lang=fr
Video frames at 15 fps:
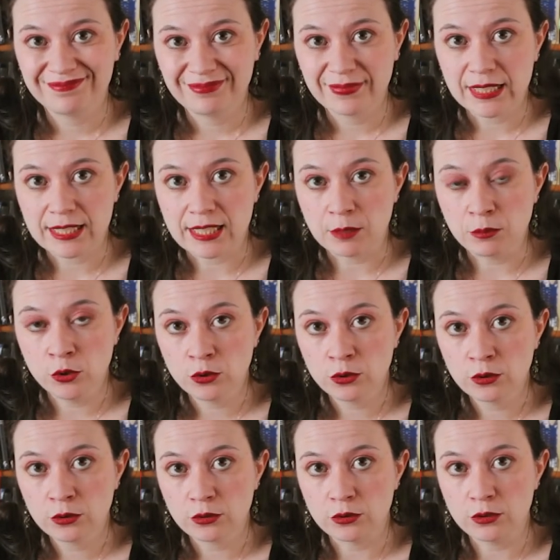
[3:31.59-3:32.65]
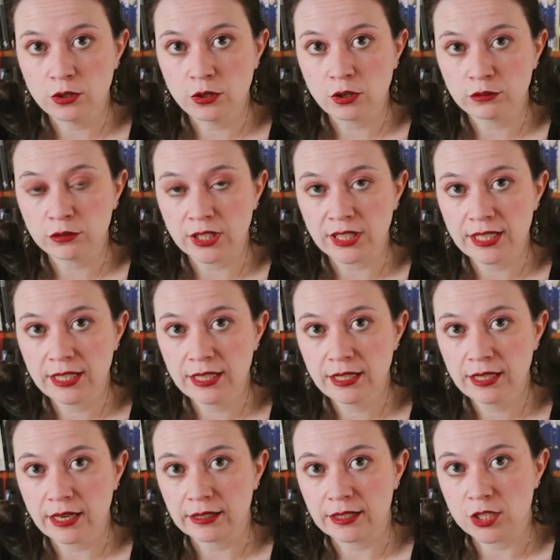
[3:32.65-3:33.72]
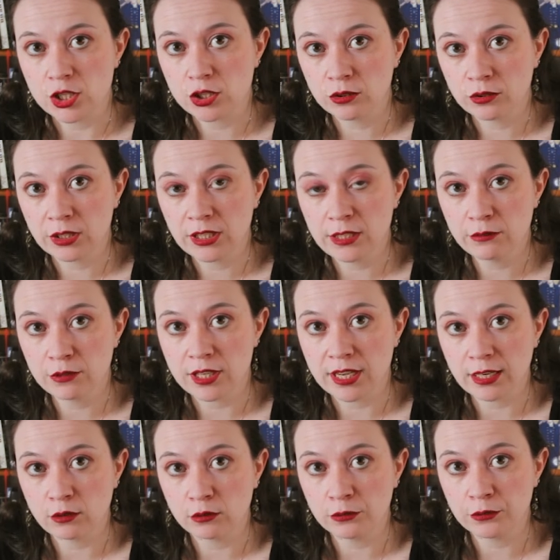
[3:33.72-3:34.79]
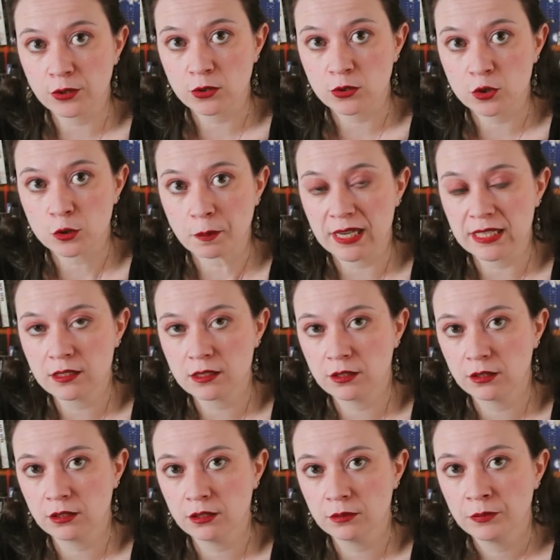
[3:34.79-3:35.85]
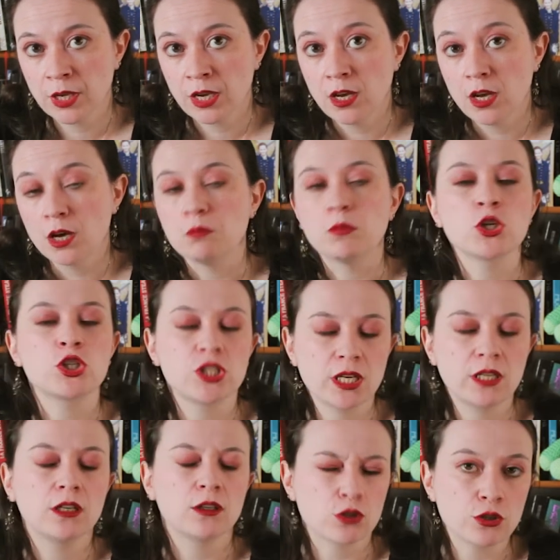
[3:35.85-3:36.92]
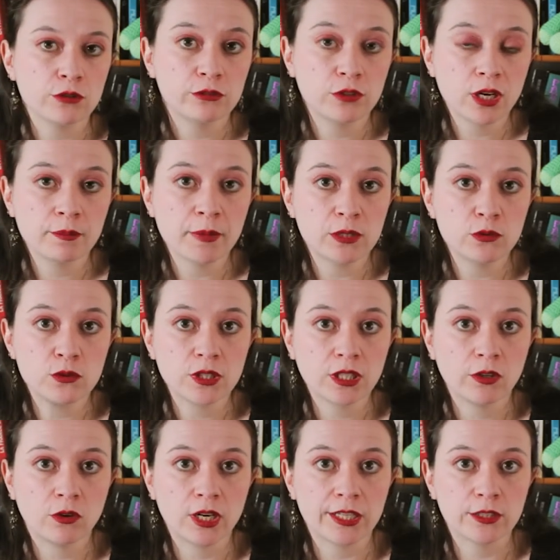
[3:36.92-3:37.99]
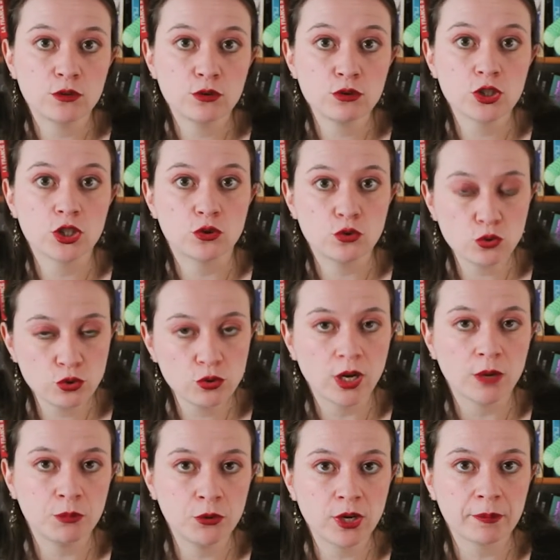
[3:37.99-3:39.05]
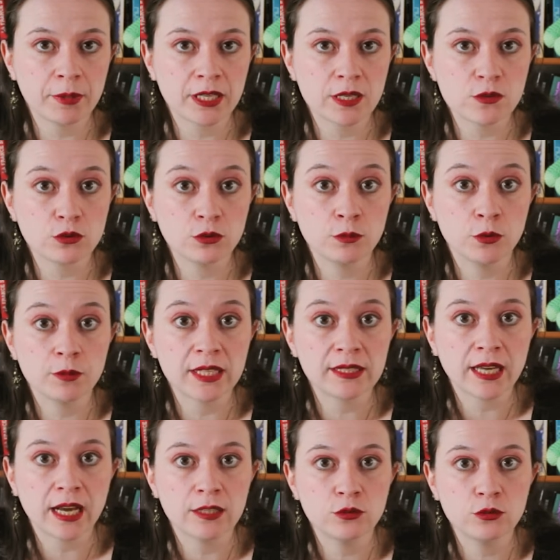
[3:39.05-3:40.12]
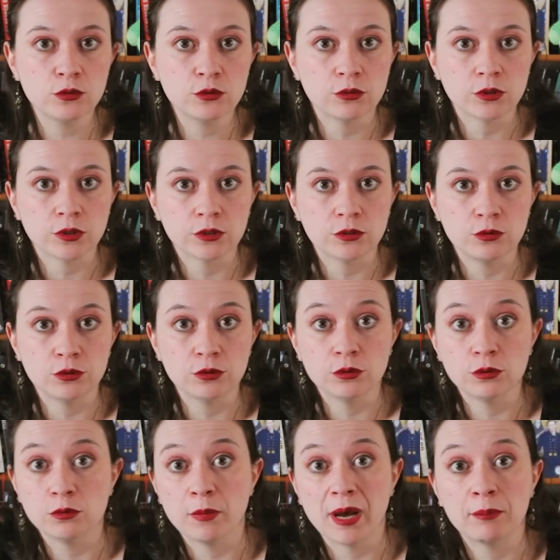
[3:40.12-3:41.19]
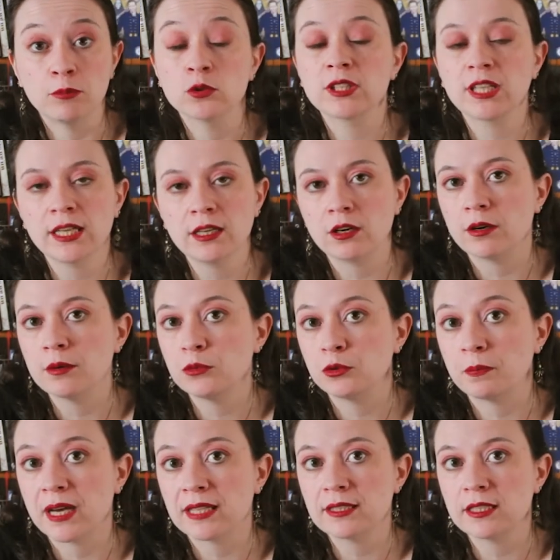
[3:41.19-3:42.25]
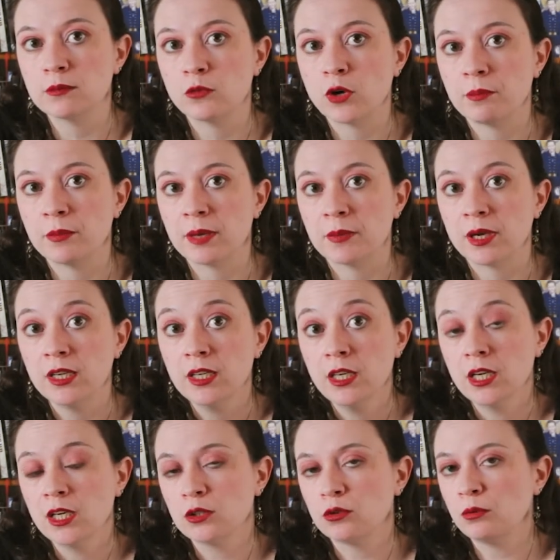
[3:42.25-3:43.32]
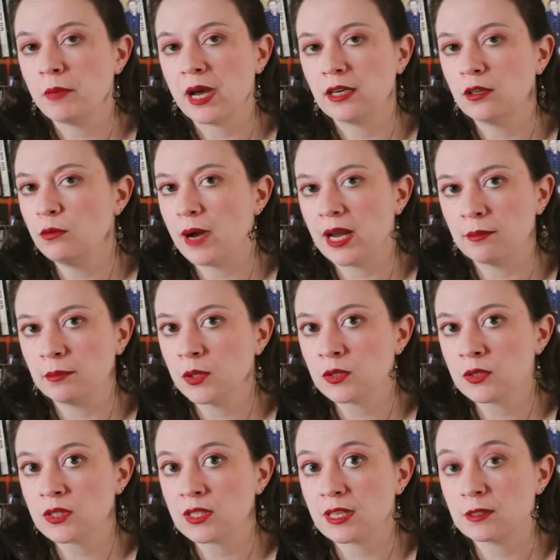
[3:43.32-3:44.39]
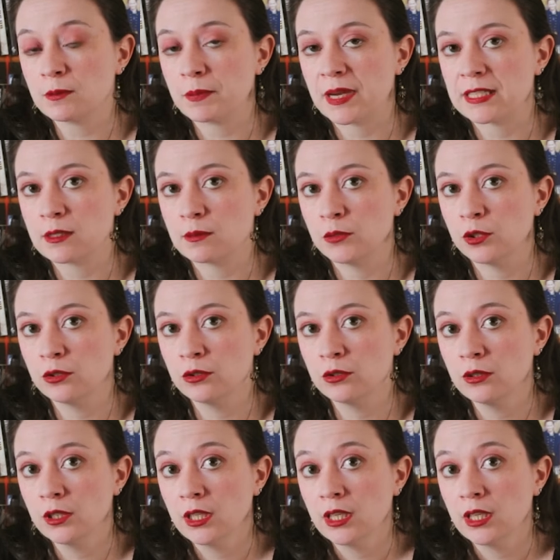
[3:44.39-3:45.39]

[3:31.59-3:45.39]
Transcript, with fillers: c'est mieux de l'envoyer à des gens en qui vous avez confiance parce que moi je sais que quand j'envoie un manuscrit en lecture, j'ai toujours un peu l'impression de me mettre à nu, euh, de bah, montrer quand même une partie de moi-même. Donc bah, globalement, ça se passe mieux